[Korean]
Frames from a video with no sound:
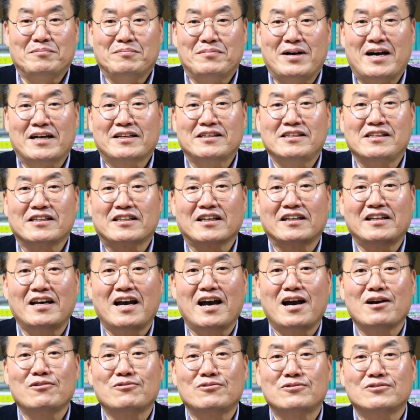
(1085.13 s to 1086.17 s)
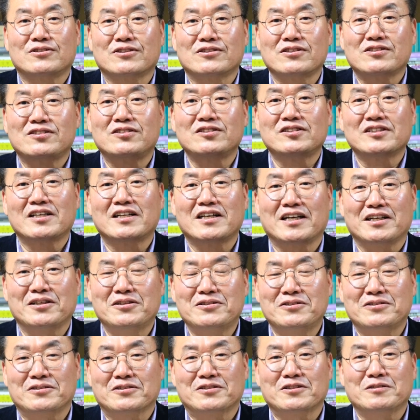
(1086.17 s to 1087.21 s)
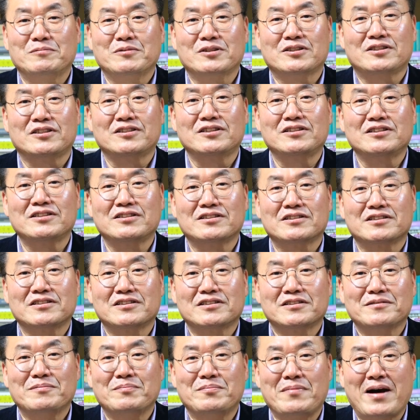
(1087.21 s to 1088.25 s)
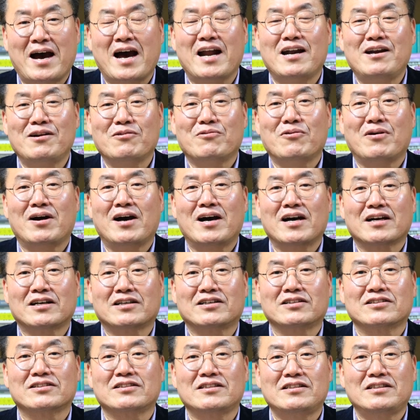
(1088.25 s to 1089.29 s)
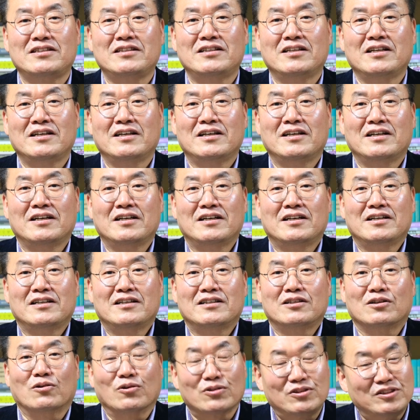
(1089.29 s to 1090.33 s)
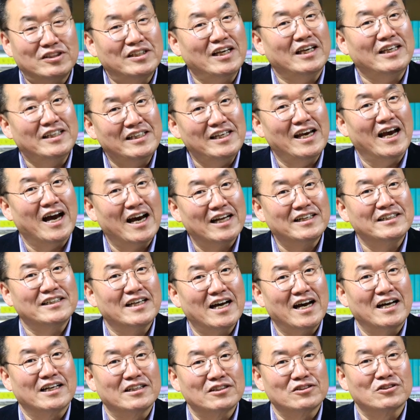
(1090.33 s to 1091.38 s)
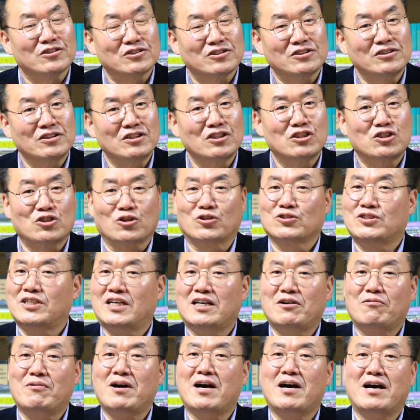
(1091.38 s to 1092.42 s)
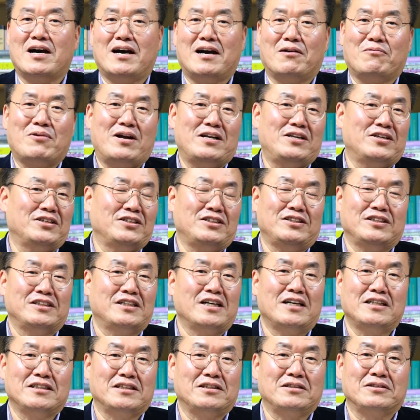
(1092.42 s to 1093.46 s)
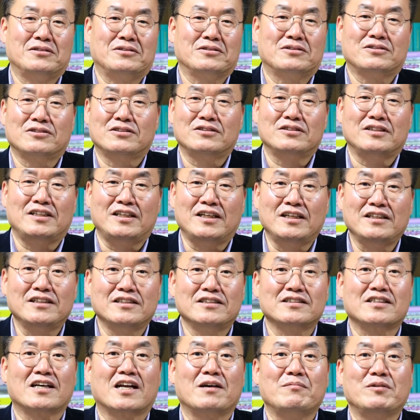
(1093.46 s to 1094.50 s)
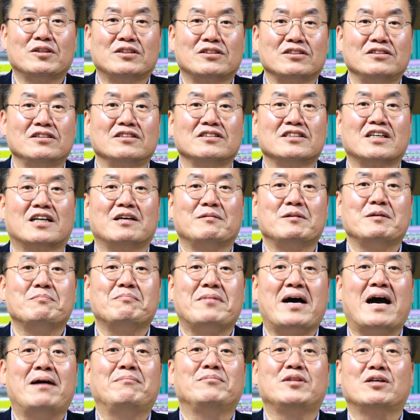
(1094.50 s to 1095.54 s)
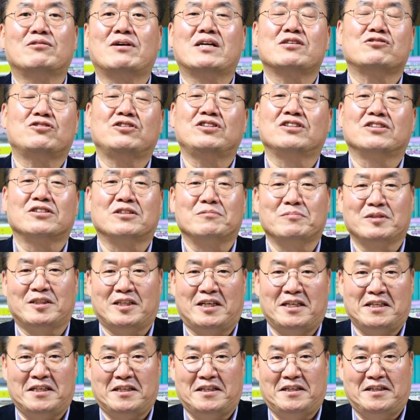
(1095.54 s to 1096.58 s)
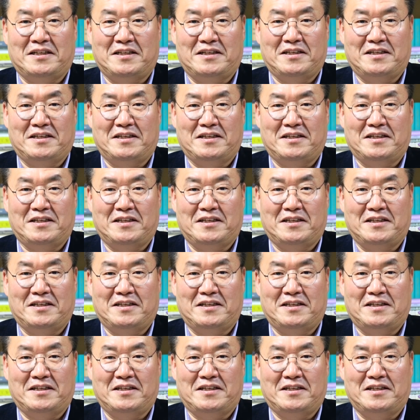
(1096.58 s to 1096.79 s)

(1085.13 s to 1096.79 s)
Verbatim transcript: 말을 일단 하고 글을 쓰잖아요. 그럼 그 말과 글을 어떻게 이해하느냐 하는 것은 저자와 관련 있는 게 아니에요. 그건 읽는 사람이 듣는 사람이 마음대로 할 수 있는 겁니다.